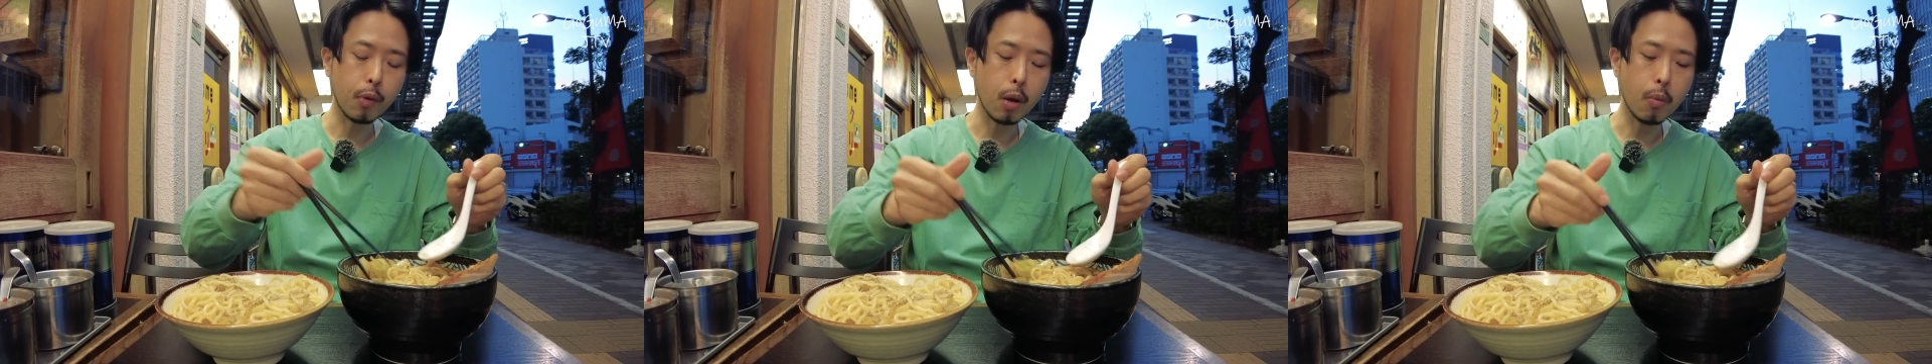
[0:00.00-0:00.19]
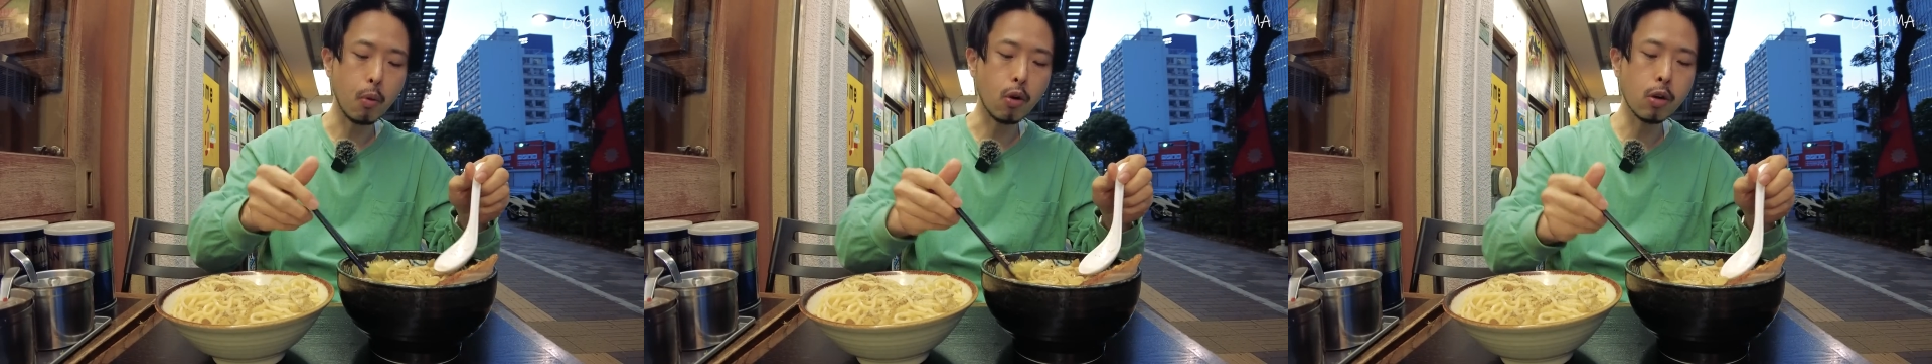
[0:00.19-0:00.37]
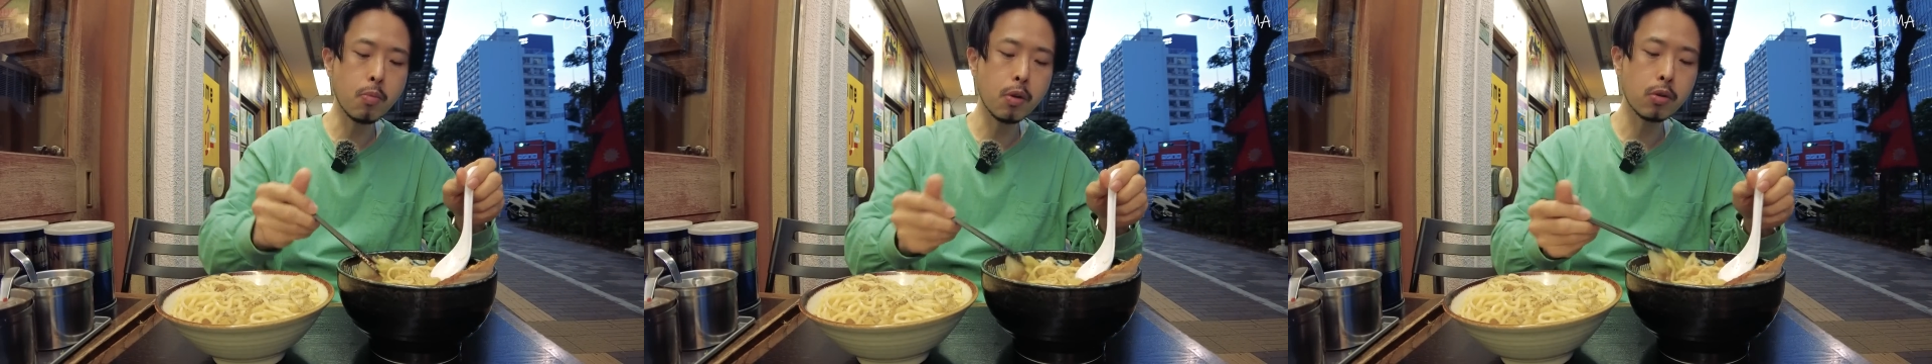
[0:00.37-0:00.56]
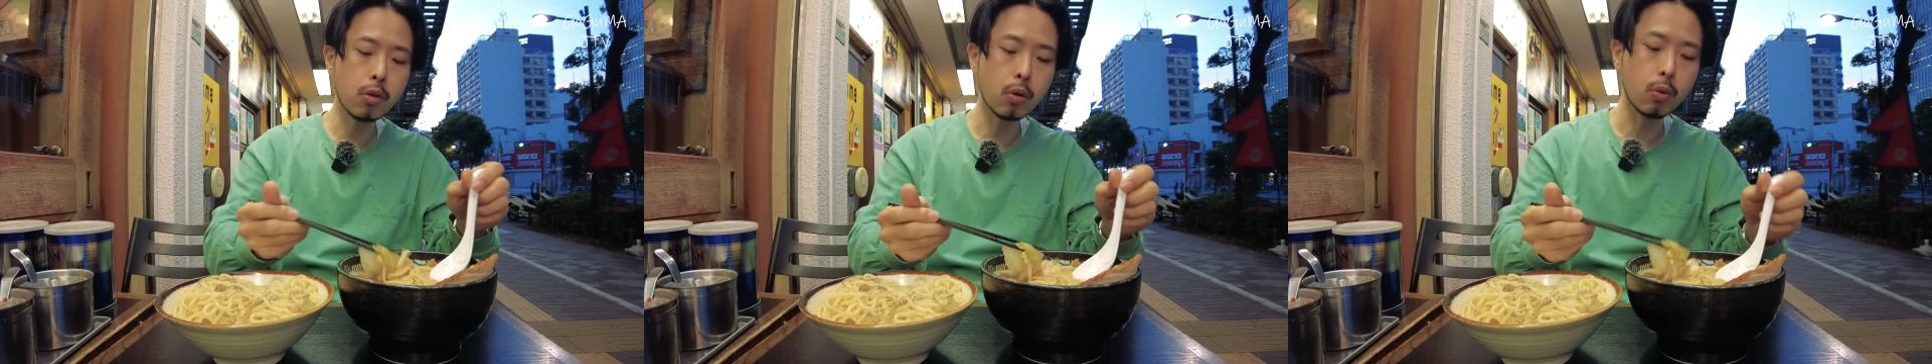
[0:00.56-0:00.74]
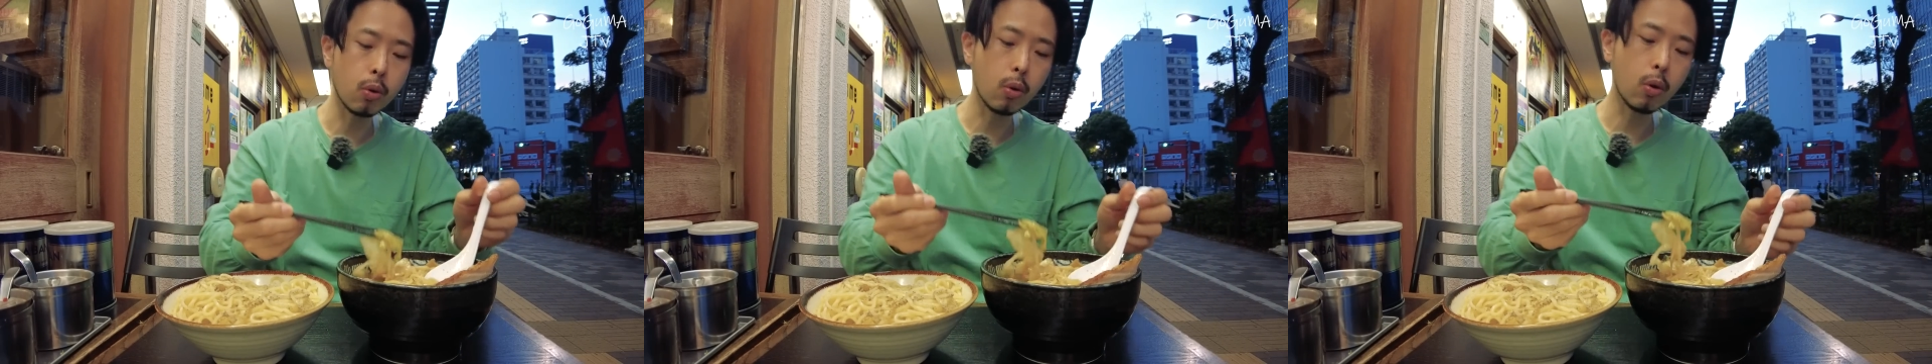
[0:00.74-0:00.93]

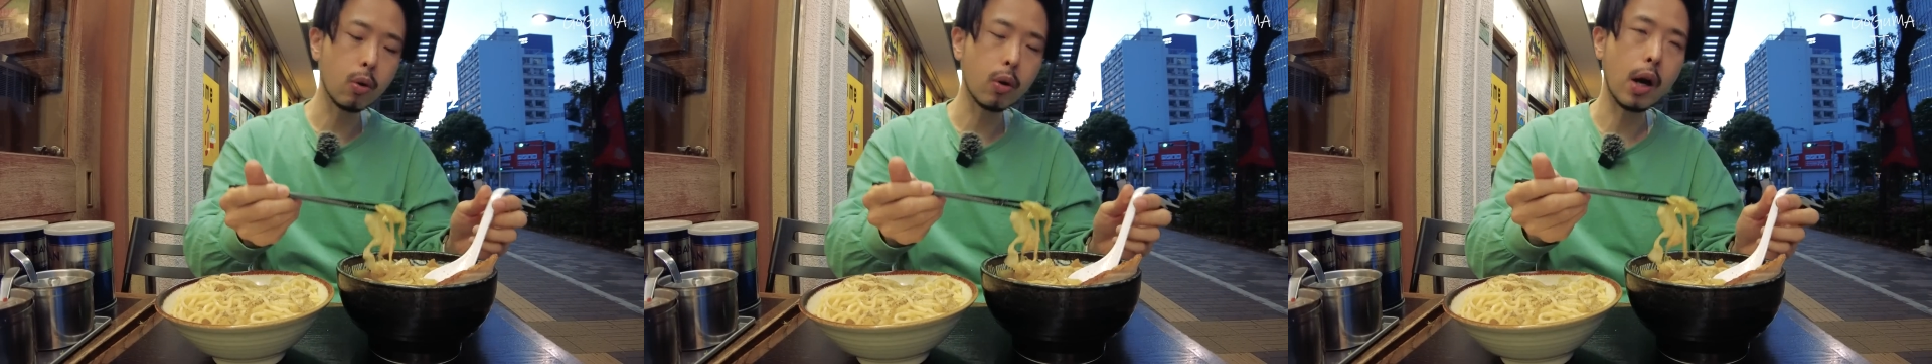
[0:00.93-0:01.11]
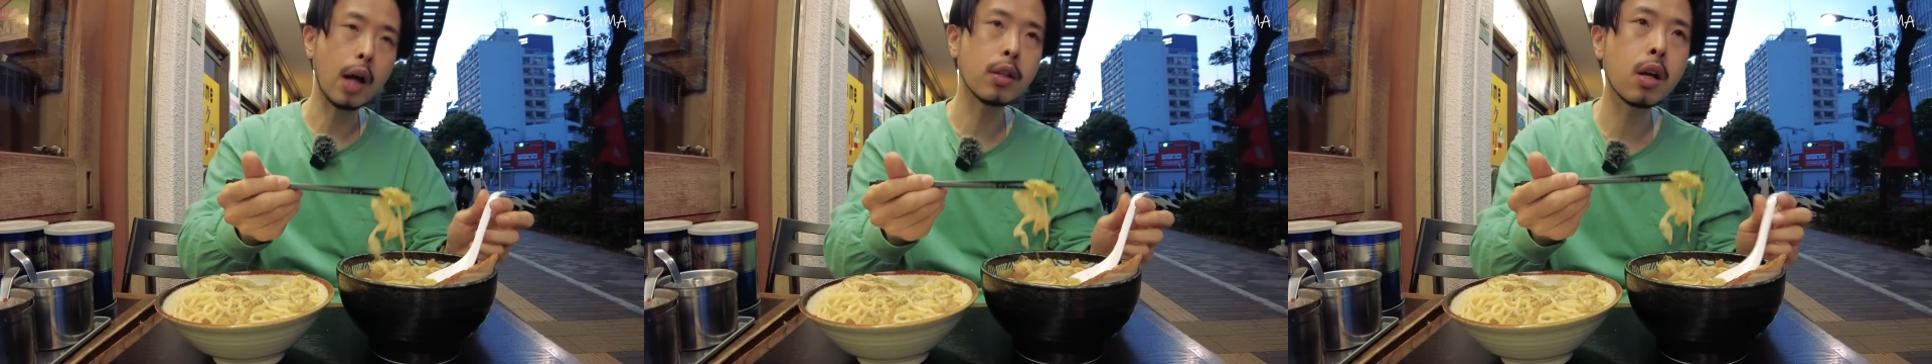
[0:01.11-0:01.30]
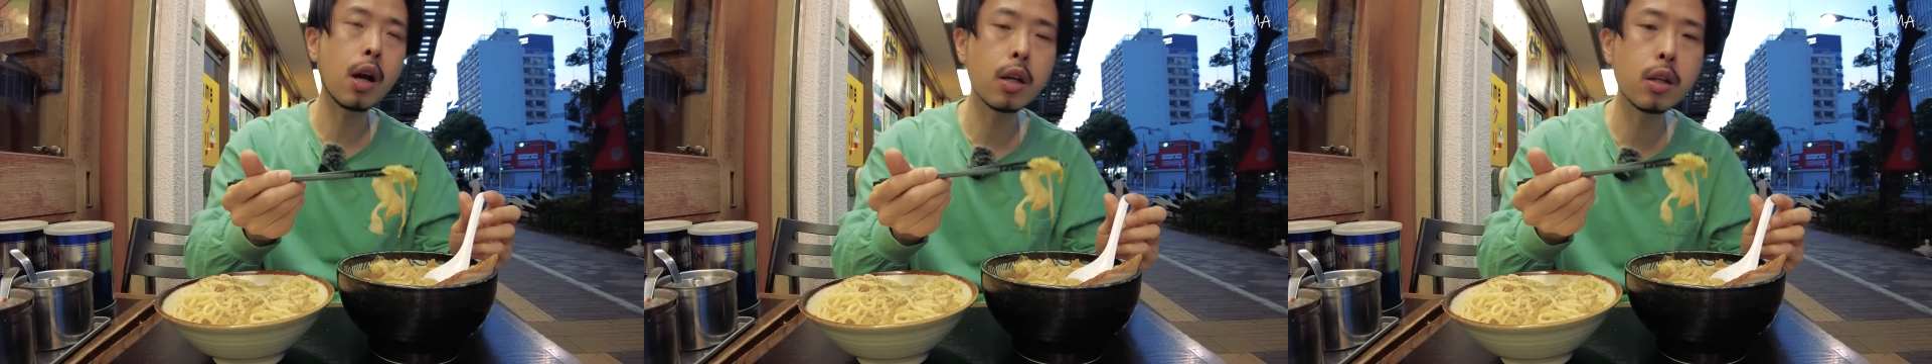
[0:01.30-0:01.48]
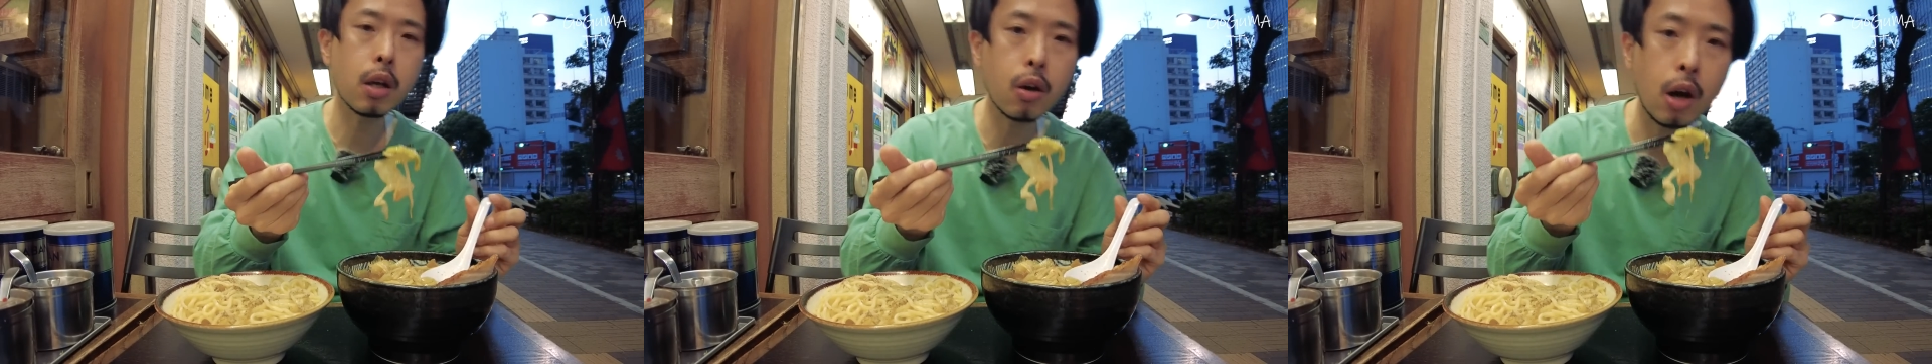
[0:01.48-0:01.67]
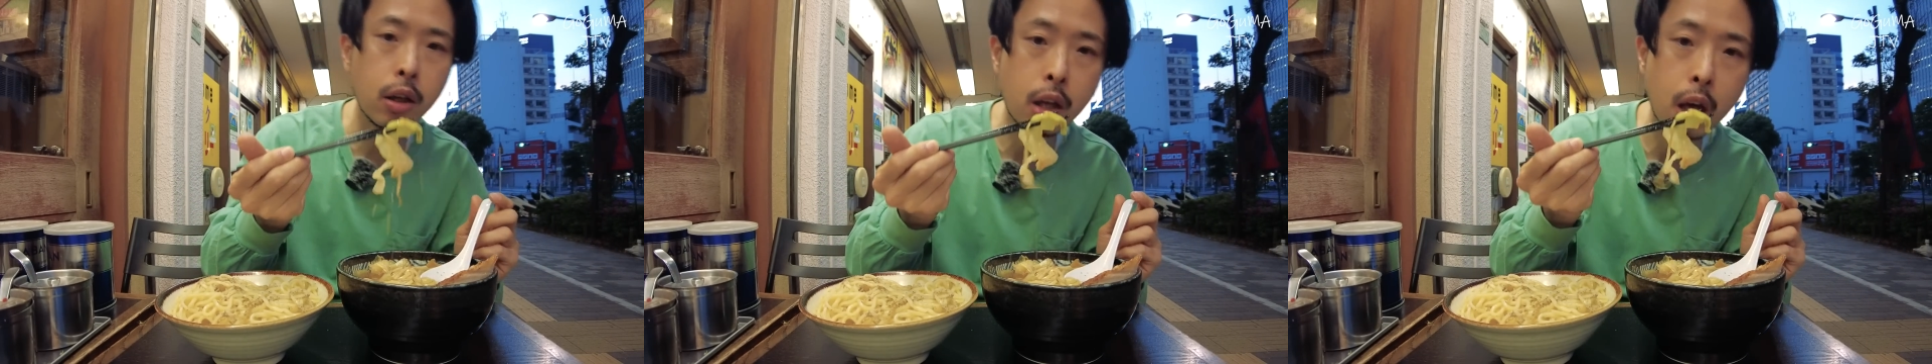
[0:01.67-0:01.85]
먹으면서도
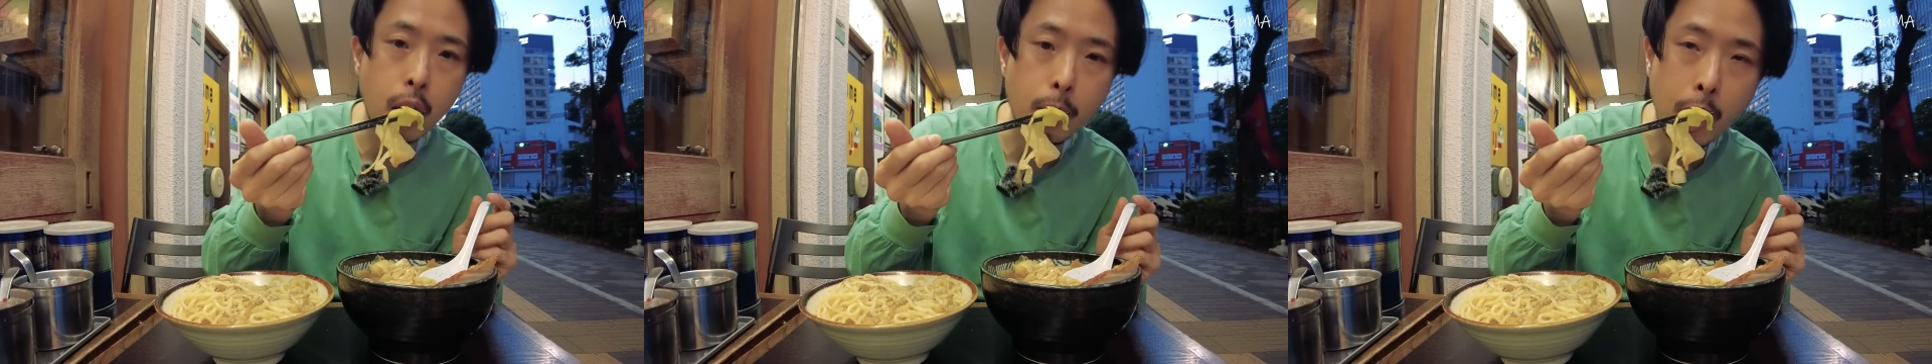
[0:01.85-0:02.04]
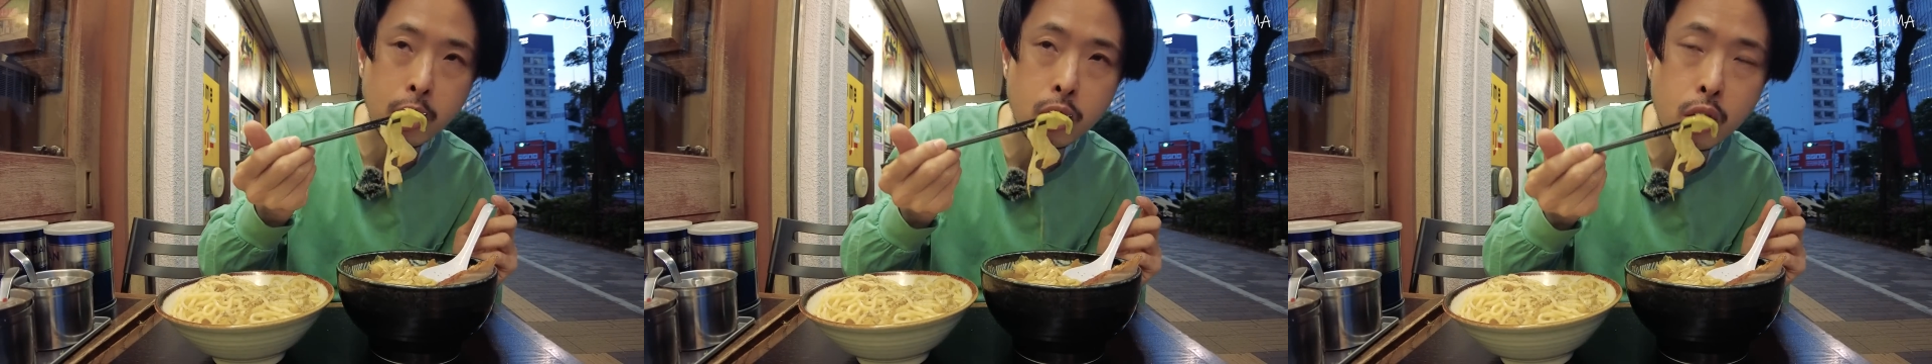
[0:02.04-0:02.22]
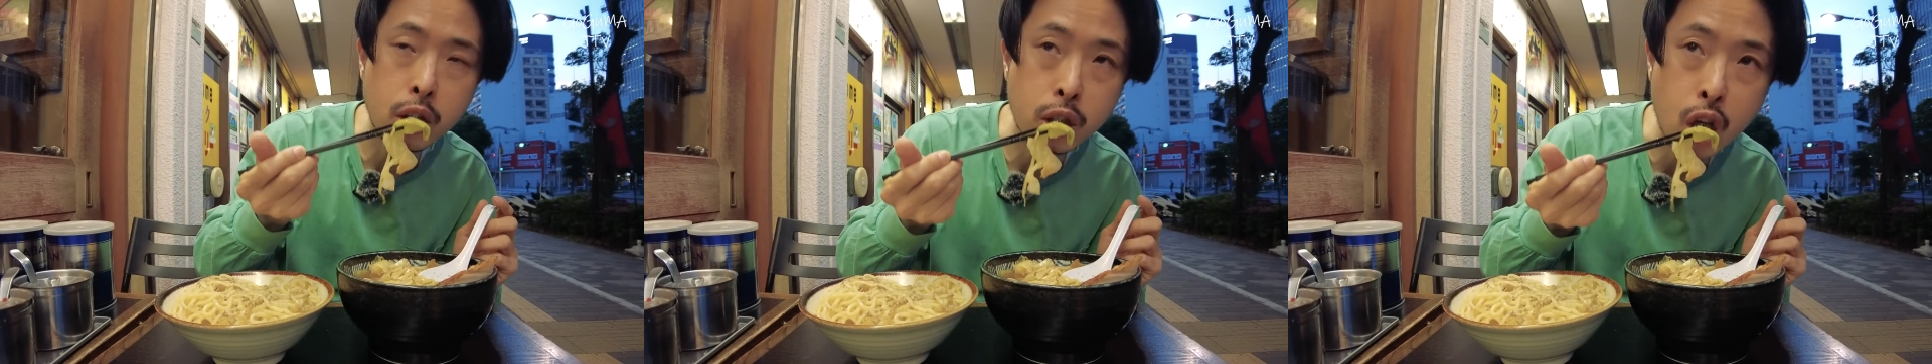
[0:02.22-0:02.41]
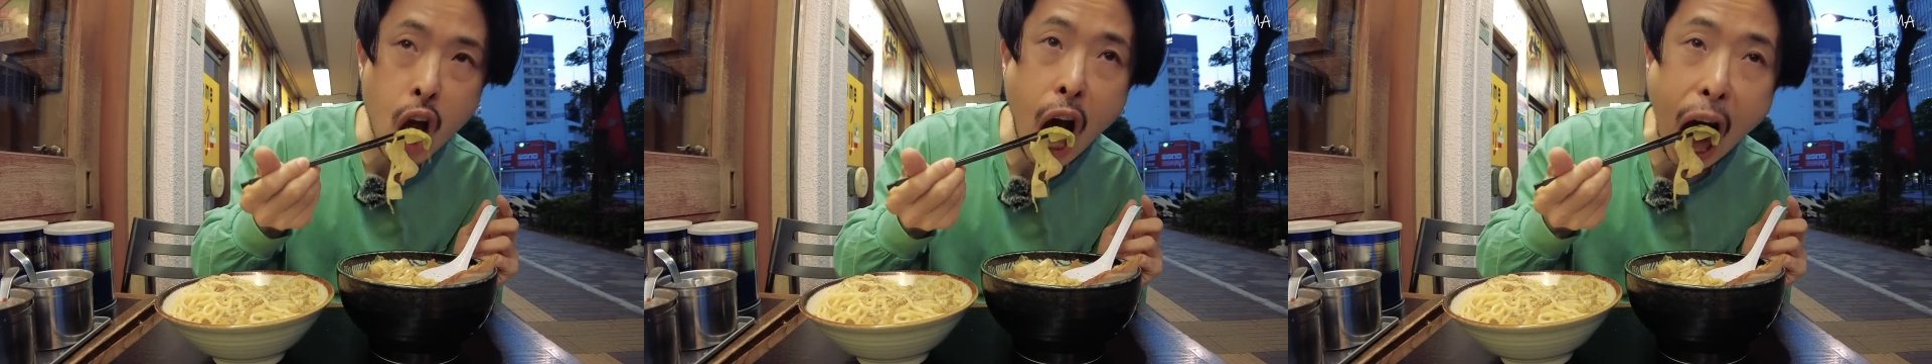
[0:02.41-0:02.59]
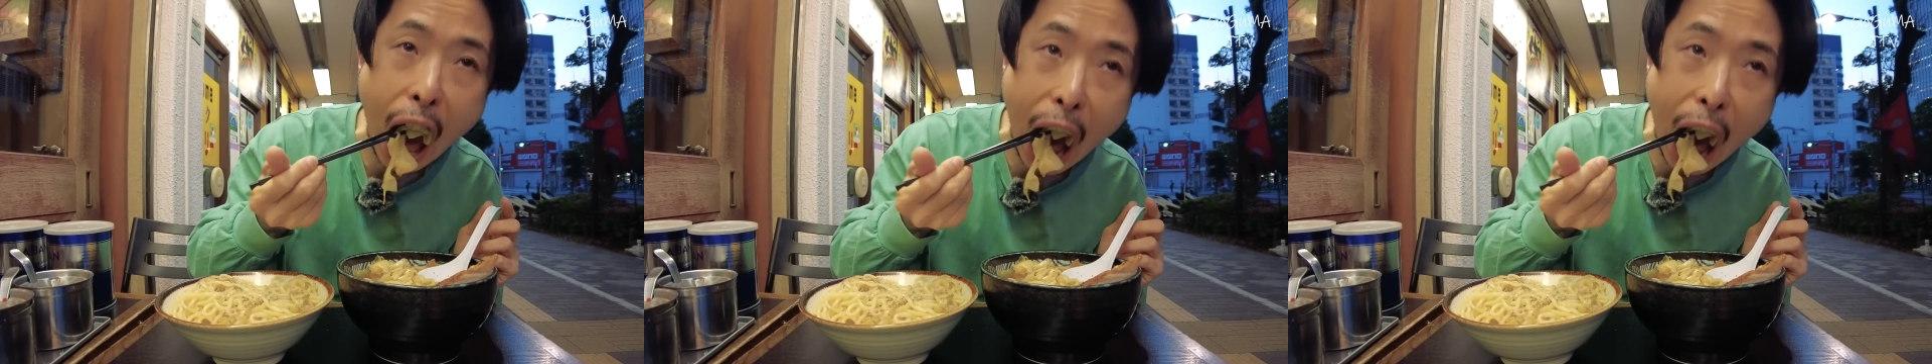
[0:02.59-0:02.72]
아삭아삭한 게 맛있거든요.